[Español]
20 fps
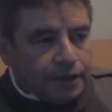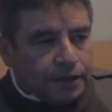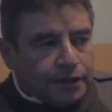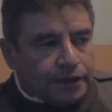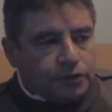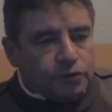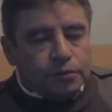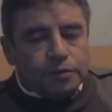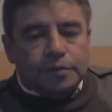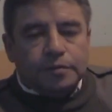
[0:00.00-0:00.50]

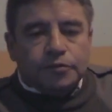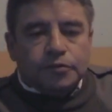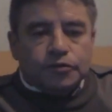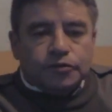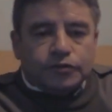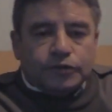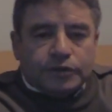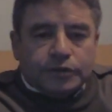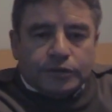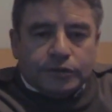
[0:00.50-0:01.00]
que
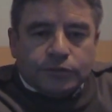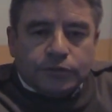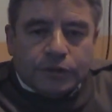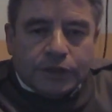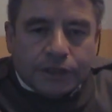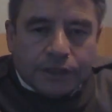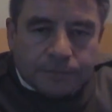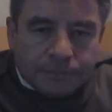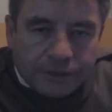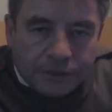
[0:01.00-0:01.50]
tuvimos
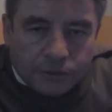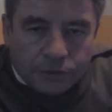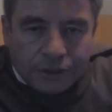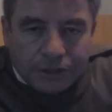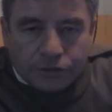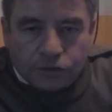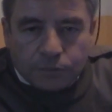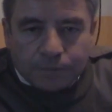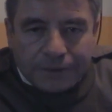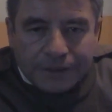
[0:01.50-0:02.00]
una menor
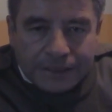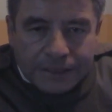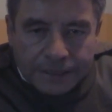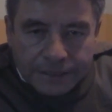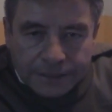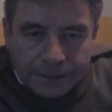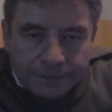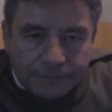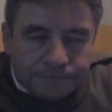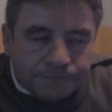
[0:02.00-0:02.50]

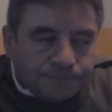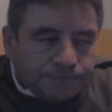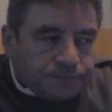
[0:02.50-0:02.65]
atropellada